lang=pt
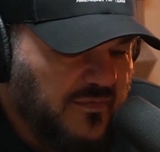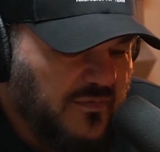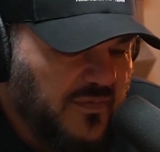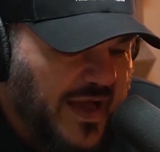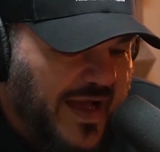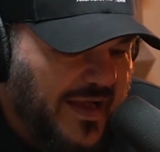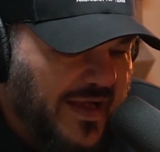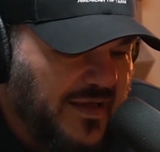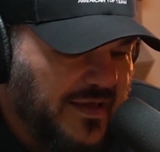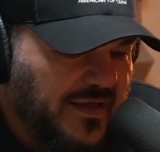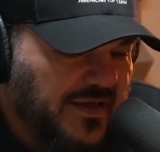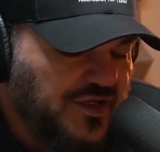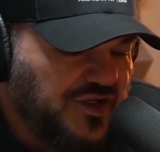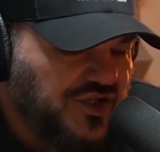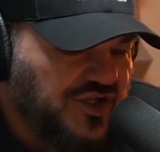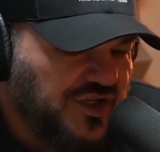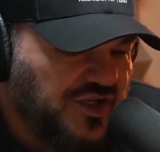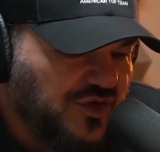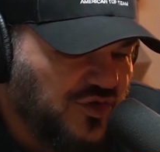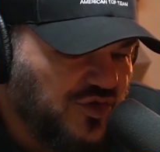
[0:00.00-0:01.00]

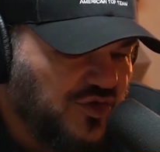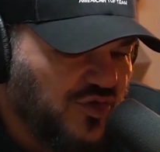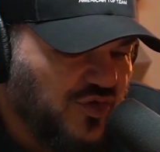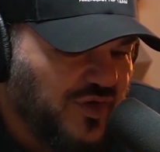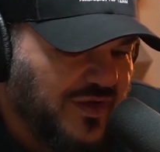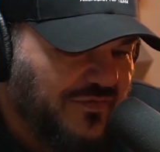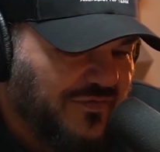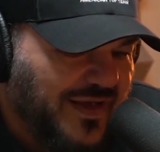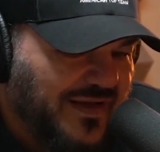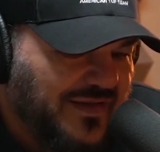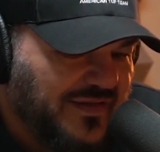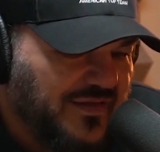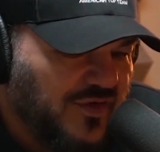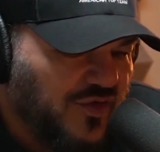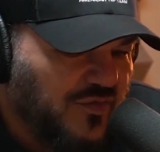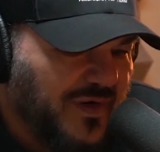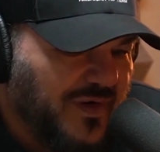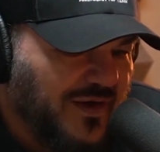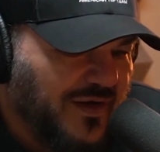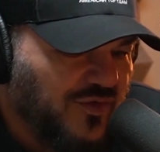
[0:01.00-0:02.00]
acredito que vai ser
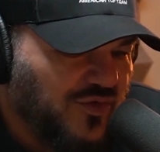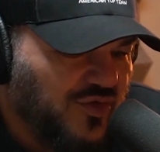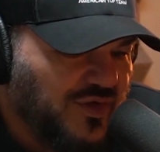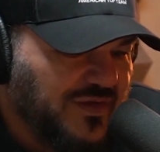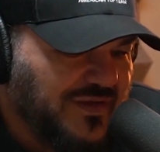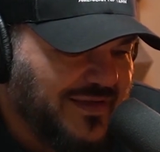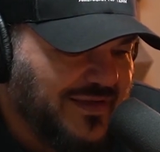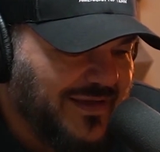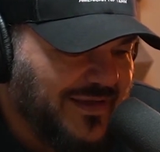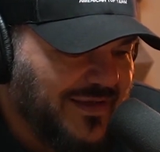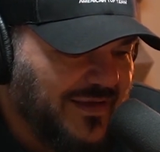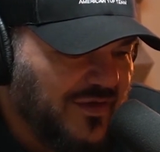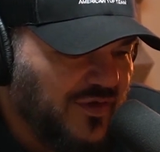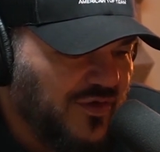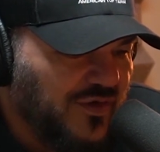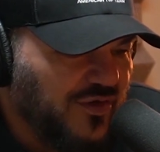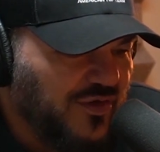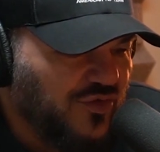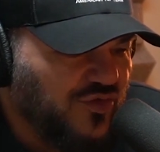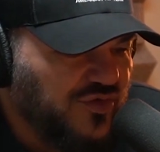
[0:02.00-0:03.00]
uma luta.
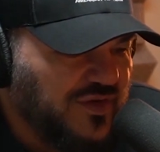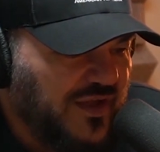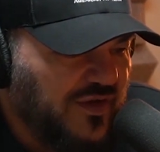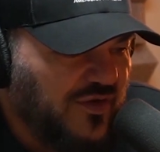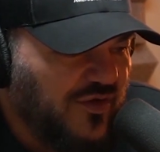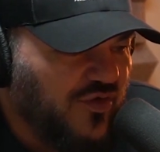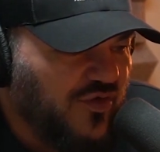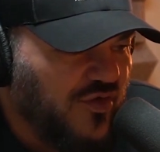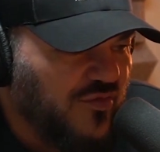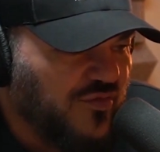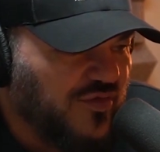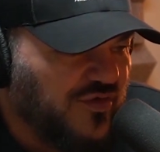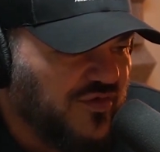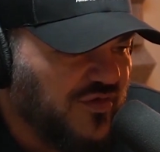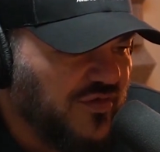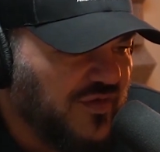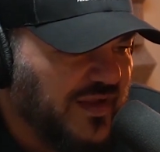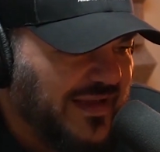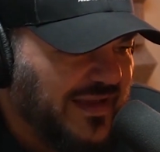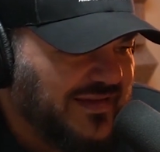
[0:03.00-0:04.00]
Eu, eu não tenho
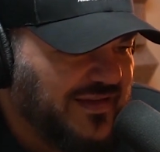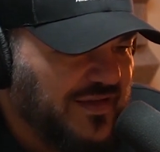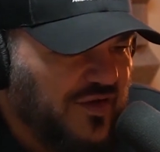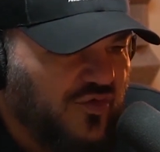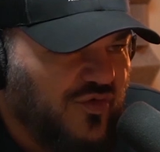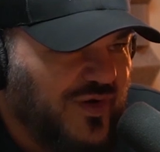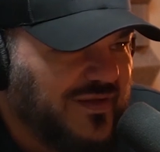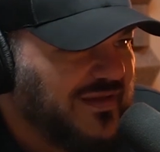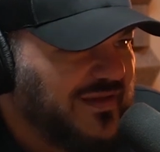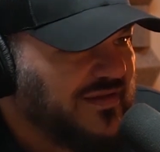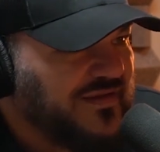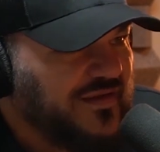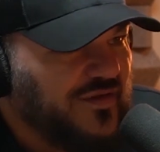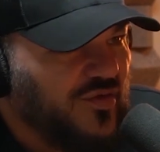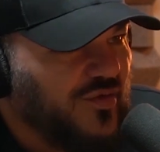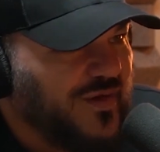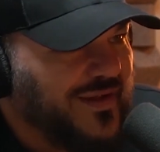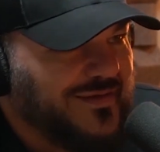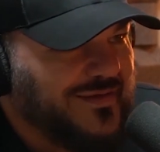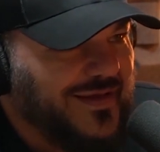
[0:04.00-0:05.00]
como. É
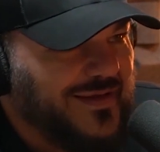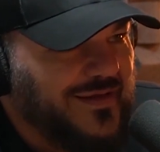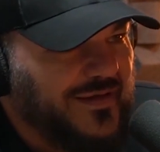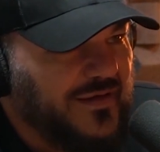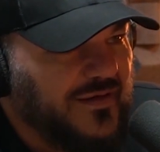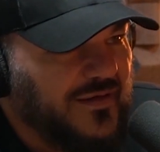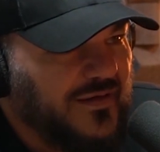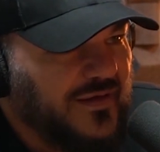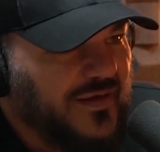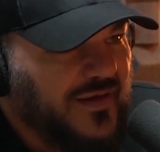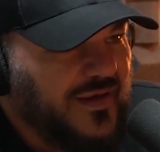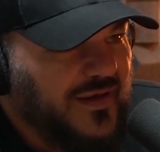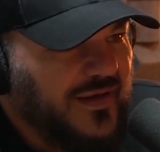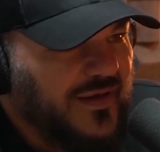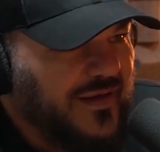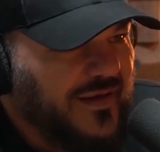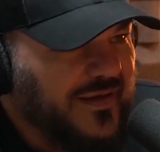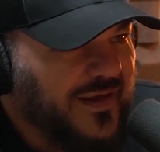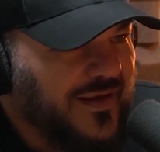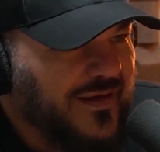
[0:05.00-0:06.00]
50-50 ali. É,
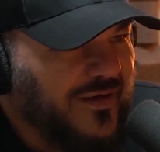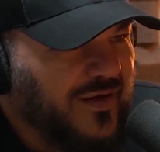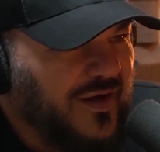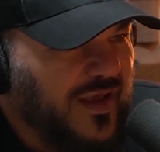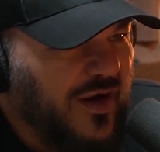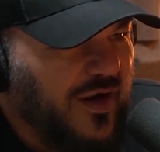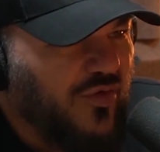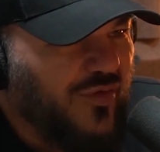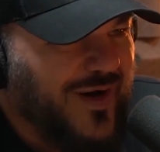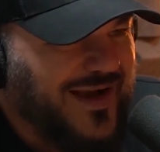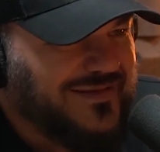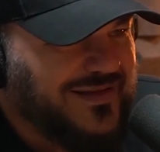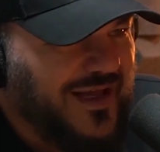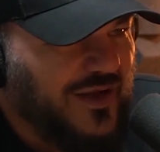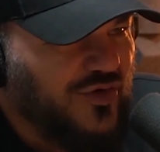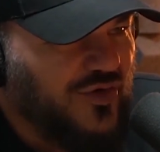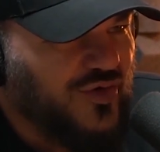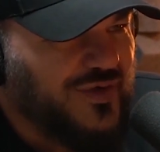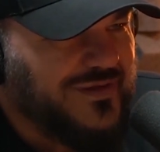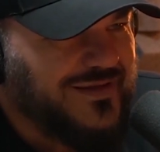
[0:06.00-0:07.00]
é. Né? É a quarta, é a quarta
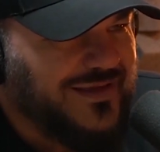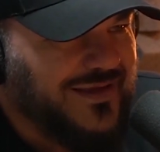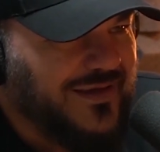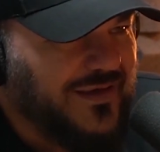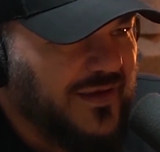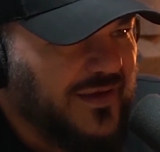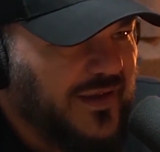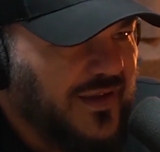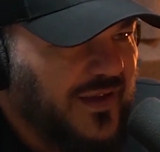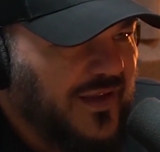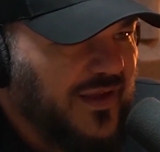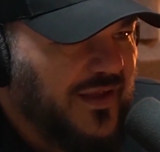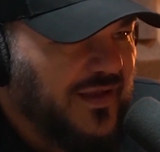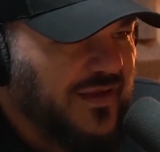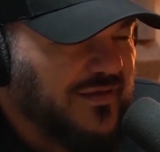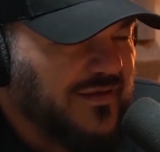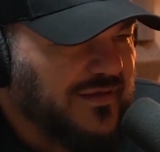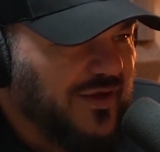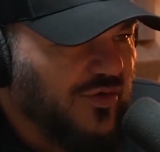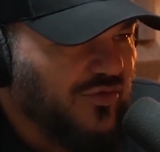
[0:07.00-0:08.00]
luta. luta. É.
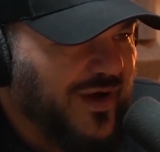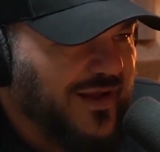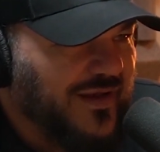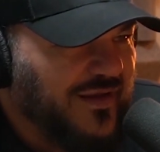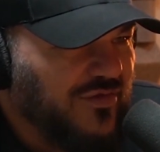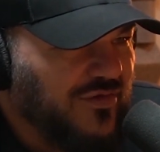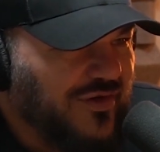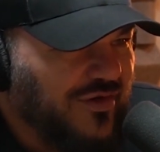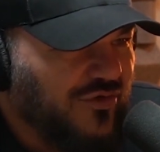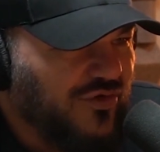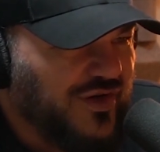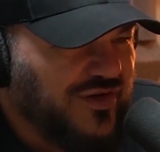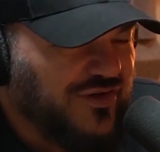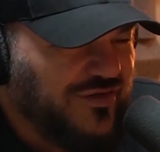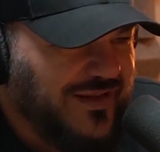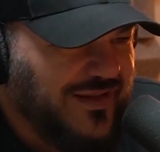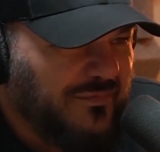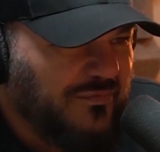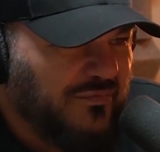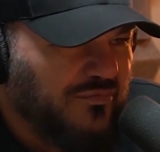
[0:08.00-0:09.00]
Então ali o negócio
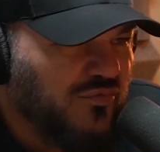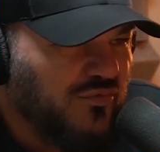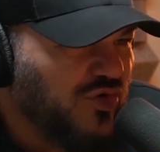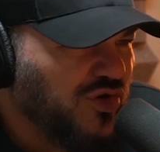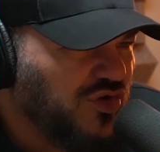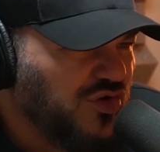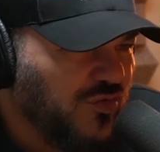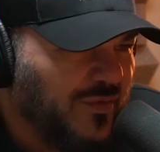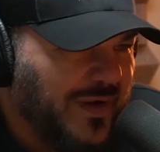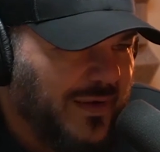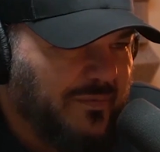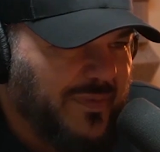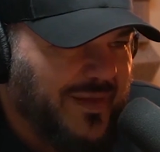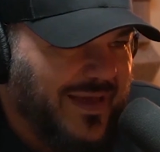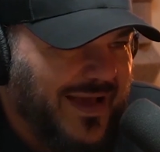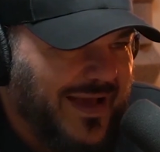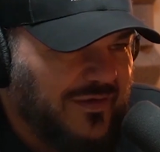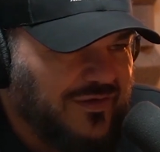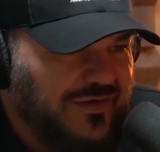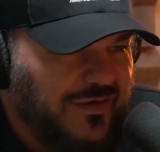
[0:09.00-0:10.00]
está muito
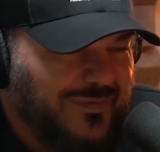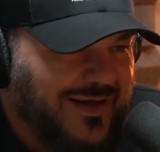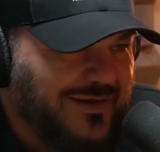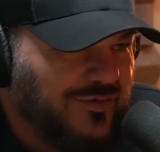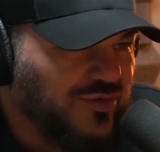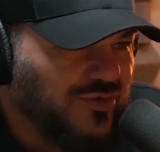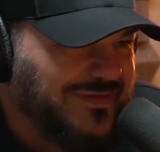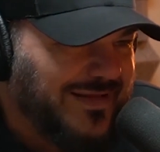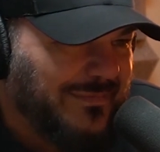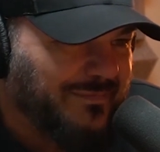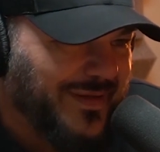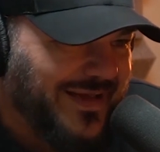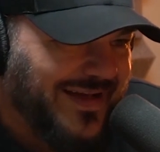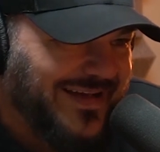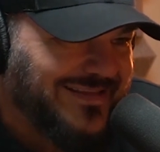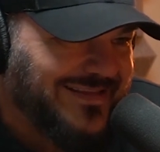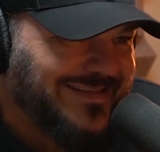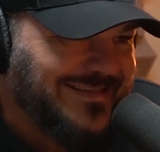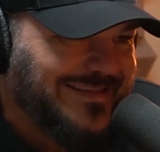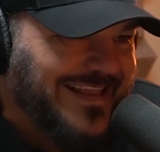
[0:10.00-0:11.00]
mapeado, é uma luta Sim.
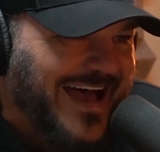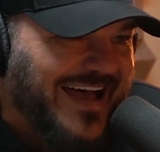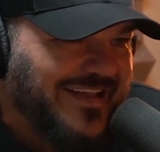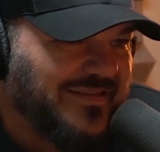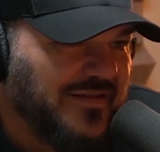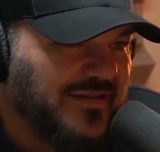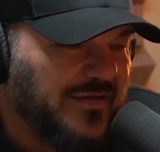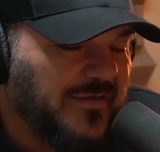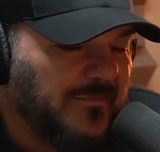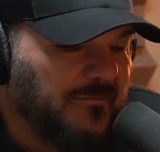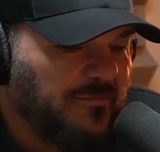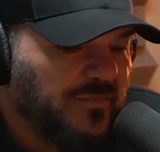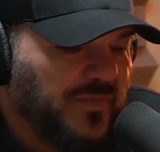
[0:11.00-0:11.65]
apertada.